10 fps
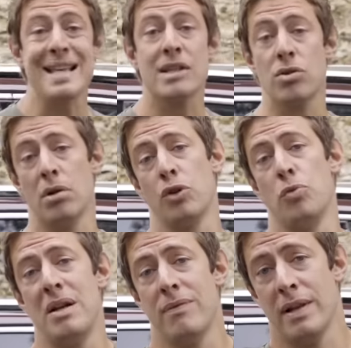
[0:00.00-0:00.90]
Est-ce qu'en
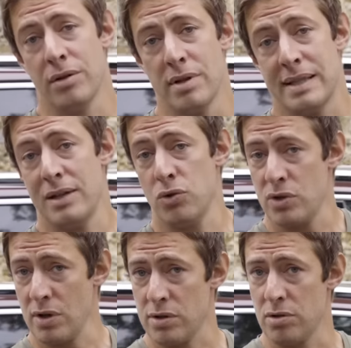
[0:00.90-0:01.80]
2022, ça a du
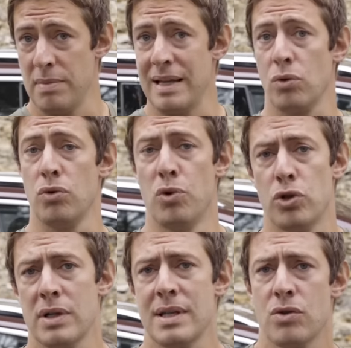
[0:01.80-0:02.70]
sens de mettre une
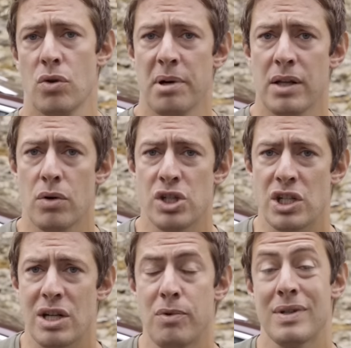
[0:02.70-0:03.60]
motorisation hybride
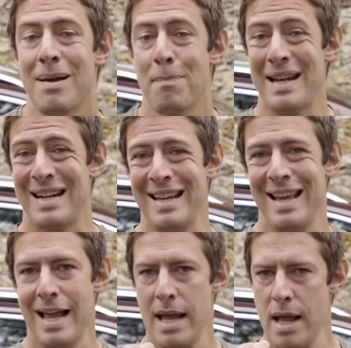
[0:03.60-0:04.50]
rechargeable dans un Bentley
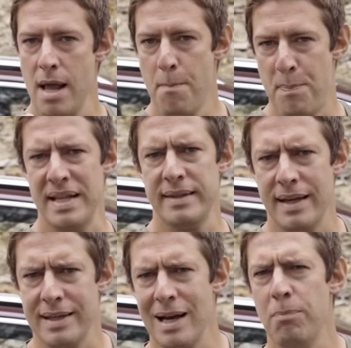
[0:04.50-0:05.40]

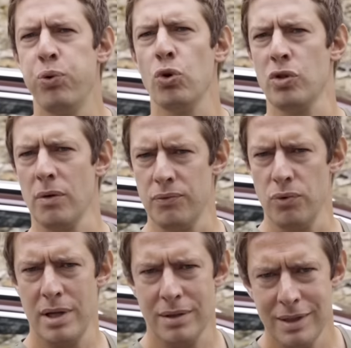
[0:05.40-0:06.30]
Bentayga, pourtant
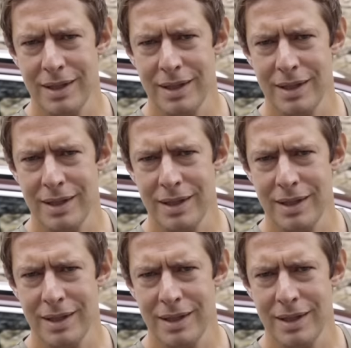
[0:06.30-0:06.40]
voué